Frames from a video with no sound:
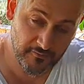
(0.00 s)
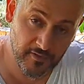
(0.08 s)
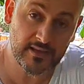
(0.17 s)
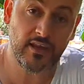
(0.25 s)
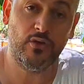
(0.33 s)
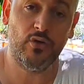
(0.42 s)

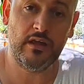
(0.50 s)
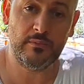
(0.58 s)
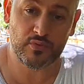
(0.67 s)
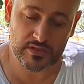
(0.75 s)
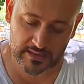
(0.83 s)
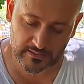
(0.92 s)
faydalı
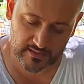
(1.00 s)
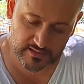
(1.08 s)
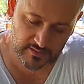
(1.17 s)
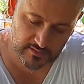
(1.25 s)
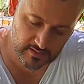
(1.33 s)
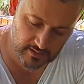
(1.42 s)
olan bu zanklı
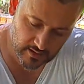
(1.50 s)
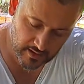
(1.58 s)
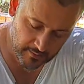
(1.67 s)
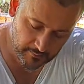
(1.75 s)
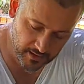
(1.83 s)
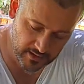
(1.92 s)
sıvı
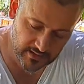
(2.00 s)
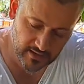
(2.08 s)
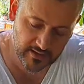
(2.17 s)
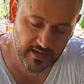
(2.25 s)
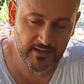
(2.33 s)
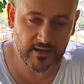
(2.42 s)

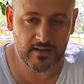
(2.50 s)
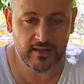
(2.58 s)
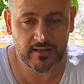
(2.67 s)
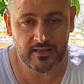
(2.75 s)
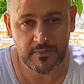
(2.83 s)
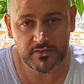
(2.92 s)
bardağın
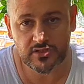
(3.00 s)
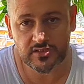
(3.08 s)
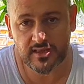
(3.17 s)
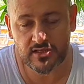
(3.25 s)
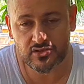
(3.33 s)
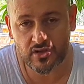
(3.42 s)
kenarlarına
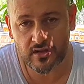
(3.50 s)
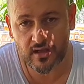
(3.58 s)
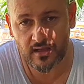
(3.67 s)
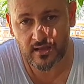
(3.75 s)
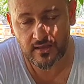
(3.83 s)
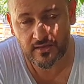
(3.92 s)
yapıştıktan
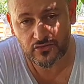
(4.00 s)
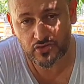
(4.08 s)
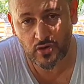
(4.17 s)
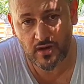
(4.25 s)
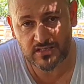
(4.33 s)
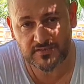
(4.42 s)
sonra
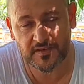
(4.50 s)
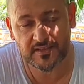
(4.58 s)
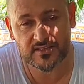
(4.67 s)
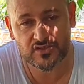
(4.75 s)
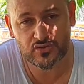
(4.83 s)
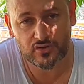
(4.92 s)
çok az
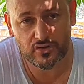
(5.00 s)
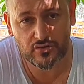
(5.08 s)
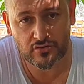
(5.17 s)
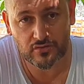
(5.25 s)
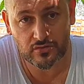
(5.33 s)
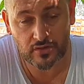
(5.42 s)
faydasını
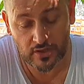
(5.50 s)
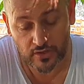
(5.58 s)
görüyorduk